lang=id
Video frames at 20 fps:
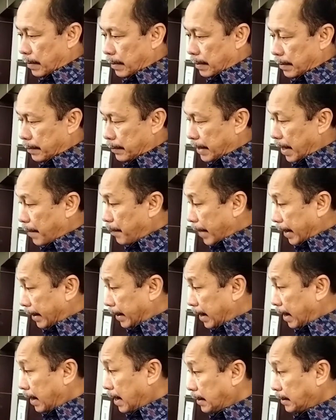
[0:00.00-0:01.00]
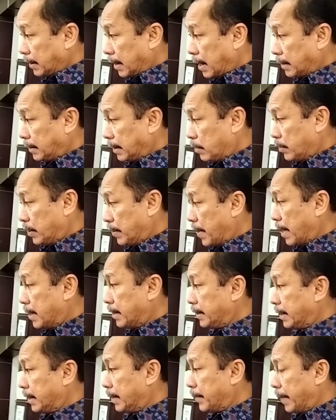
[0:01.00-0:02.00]
apa dan sebagainya. Tapi
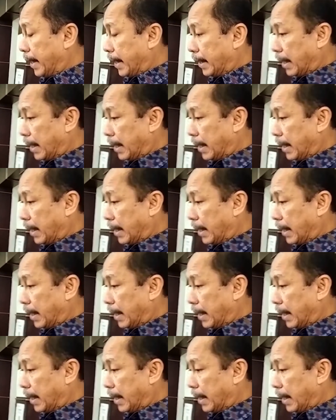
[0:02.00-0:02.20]
kita bukan itu